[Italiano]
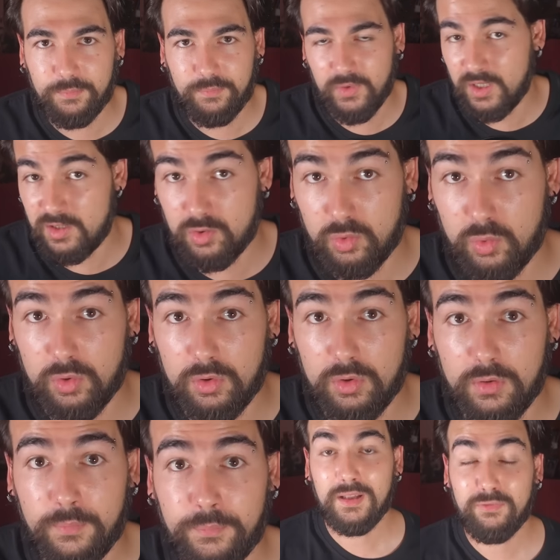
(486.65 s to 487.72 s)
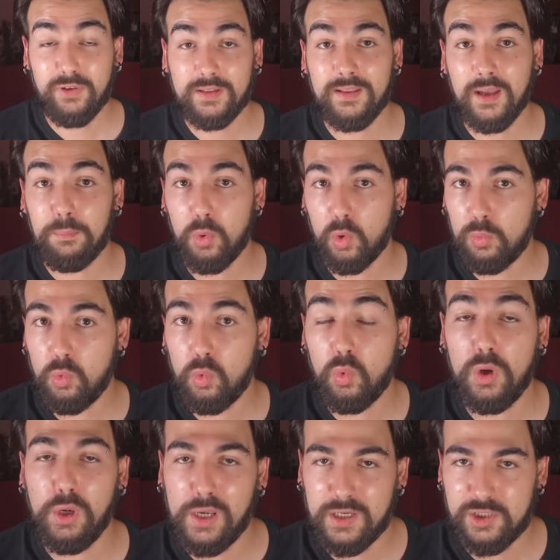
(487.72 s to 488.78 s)
È assurdo. Nel frattempo
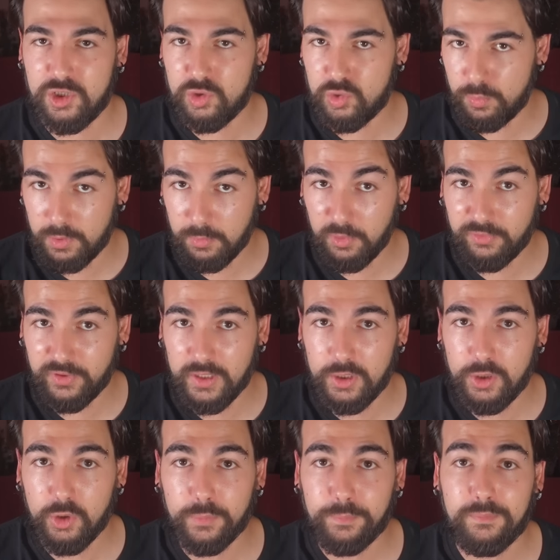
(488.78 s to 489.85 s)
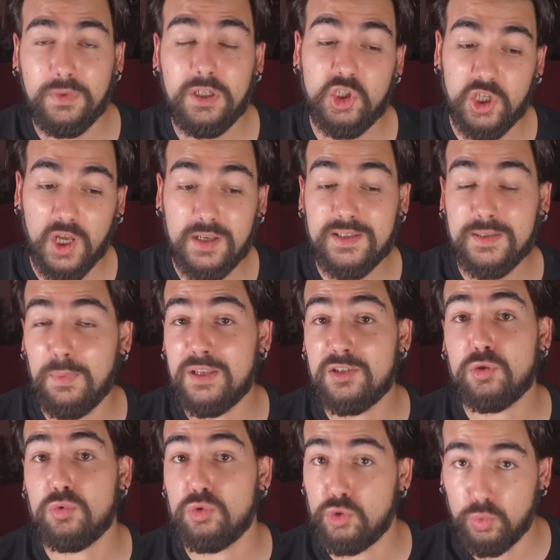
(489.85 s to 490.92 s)
comunque nasce il suo primo figlio, Charles
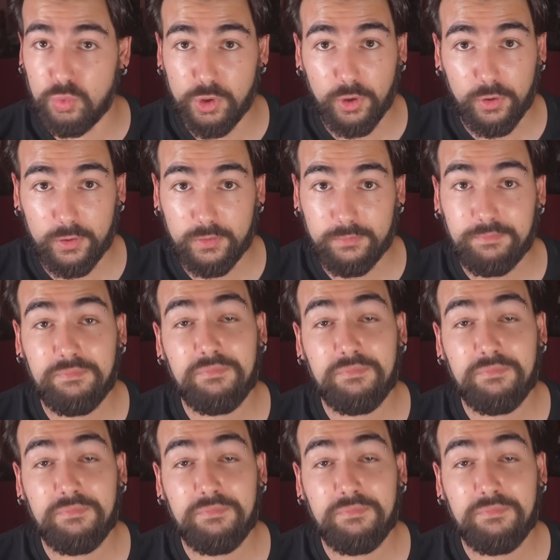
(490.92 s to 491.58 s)
Manson Jr.